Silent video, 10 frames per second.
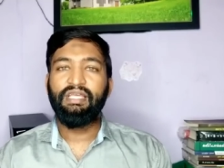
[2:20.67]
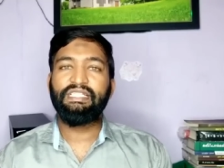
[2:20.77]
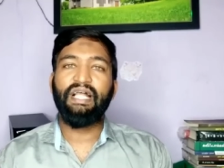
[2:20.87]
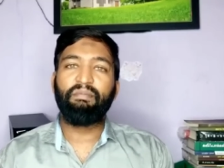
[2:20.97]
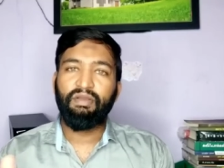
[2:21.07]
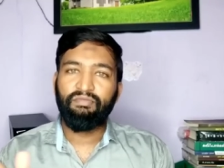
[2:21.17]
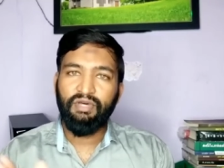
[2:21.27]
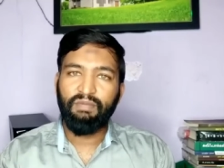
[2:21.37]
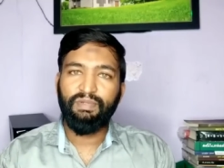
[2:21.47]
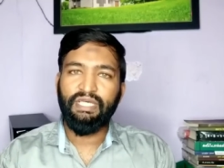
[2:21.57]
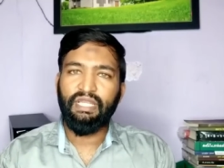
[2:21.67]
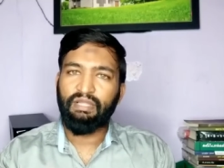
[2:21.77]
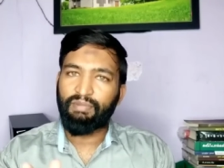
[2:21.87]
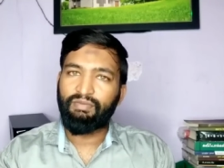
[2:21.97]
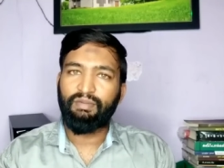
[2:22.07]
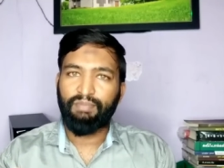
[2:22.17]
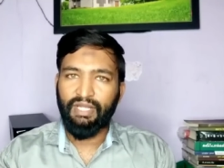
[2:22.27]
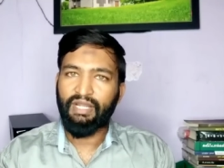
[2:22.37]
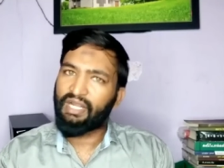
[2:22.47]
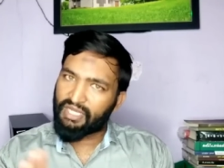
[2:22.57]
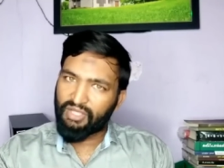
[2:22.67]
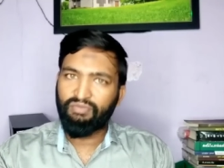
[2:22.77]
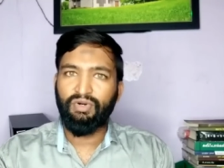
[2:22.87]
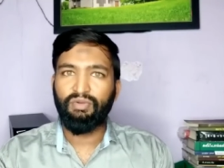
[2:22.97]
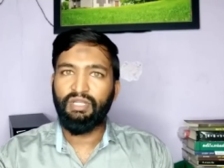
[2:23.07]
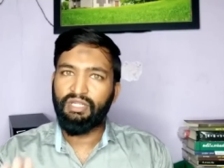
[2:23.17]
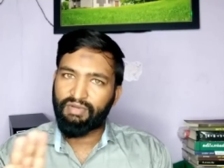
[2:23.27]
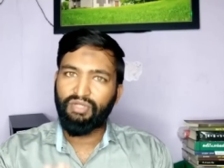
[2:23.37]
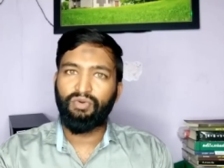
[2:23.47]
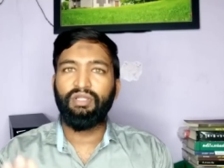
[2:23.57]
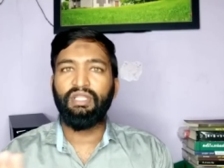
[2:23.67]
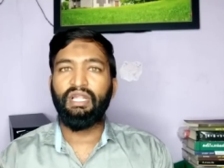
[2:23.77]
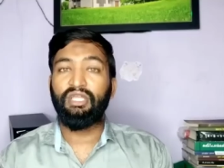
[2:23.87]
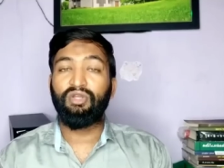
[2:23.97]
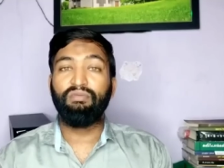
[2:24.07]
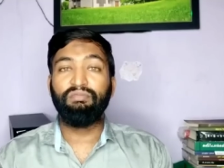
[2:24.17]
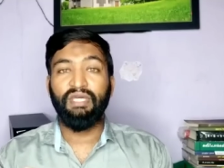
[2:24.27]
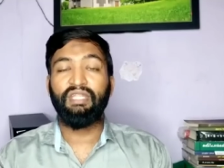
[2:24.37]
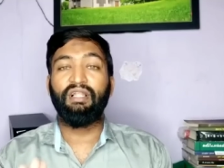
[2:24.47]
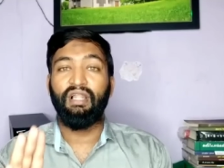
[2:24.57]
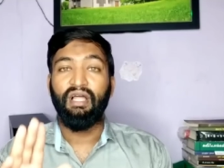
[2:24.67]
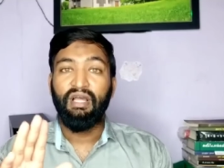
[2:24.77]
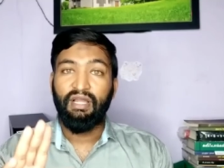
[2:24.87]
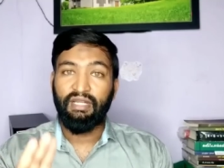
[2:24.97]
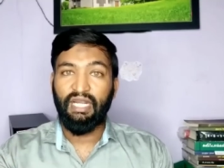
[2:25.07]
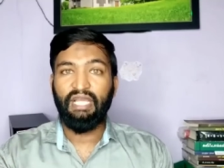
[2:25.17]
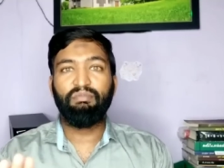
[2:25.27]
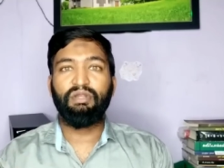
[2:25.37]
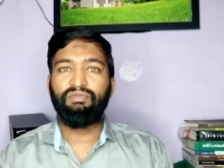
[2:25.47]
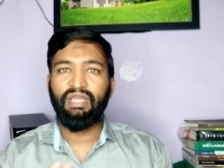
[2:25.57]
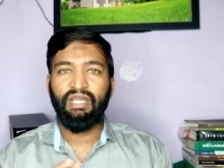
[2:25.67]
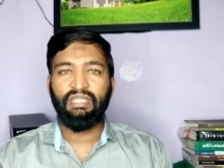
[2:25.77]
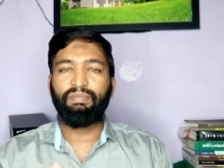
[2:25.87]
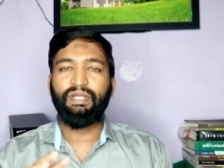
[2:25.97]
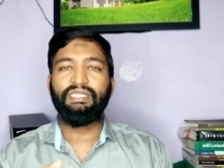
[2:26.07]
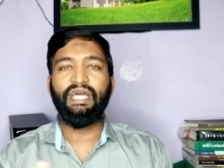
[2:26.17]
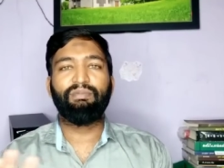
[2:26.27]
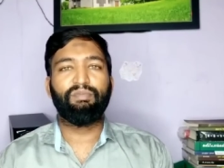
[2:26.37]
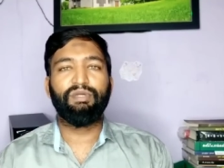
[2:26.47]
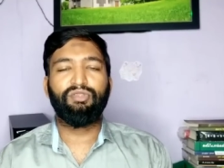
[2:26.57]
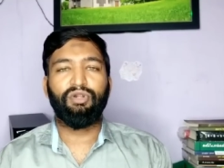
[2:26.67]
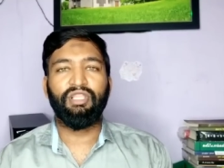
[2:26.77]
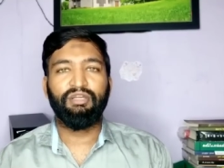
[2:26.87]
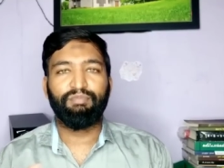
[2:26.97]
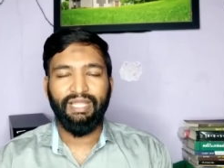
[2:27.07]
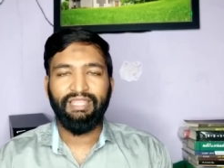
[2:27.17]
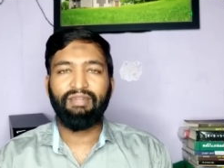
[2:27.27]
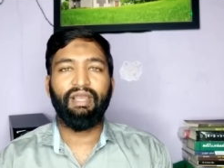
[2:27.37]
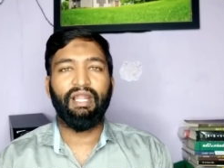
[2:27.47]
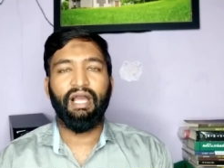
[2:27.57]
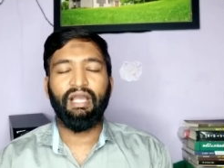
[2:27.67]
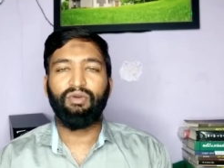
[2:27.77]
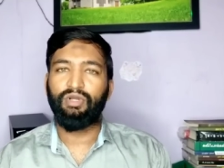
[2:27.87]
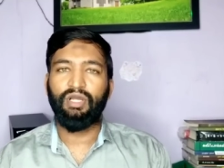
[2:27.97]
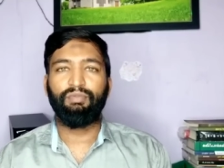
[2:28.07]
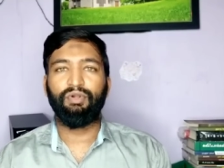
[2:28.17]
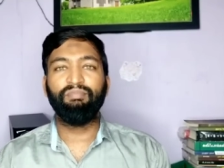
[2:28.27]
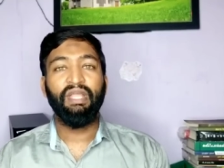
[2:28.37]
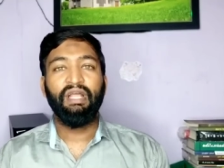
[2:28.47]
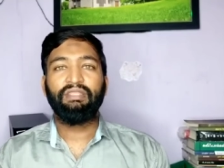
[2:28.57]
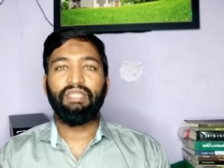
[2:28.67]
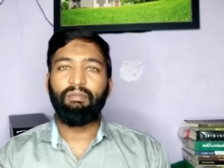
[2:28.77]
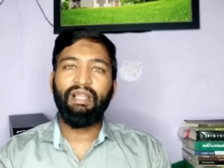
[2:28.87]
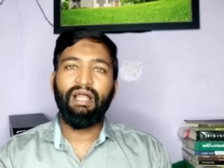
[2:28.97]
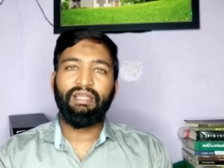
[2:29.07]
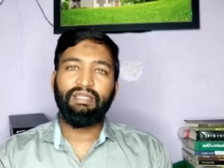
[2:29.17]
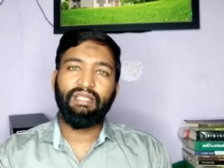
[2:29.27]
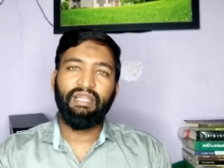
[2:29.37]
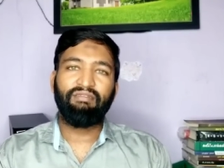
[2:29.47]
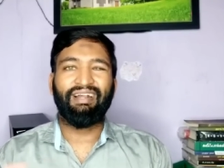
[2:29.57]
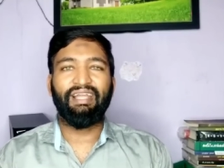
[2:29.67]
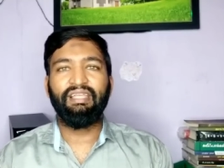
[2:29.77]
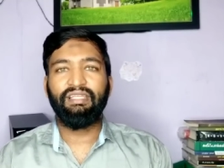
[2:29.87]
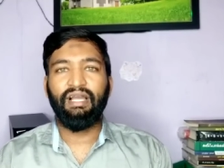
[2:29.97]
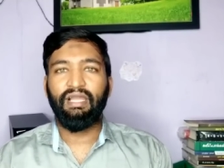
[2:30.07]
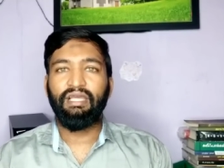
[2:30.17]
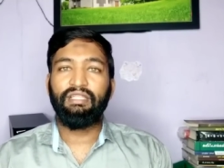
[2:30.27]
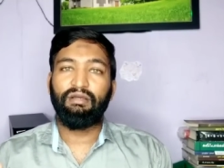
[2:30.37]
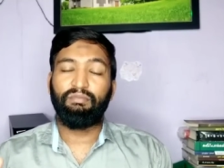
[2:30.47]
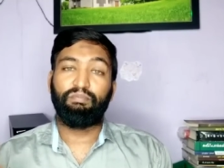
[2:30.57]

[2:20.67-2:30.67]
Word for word: இஸ்லாமிய வெறுப்பு சார்ந்த பல்வேறு படங்கள் இனியும் வரும் இனி வந்து கொண்டு தான் இருக்கும் தேர்தல் நடைபெறும் வரை அந்த பிரச்சாரம் என்பது தொடர்ந்து படத்தின் வாயிலாக கொடுக்கப்படும் தமிழ்நாட்டை தாடி வட இந்தியாவில் இது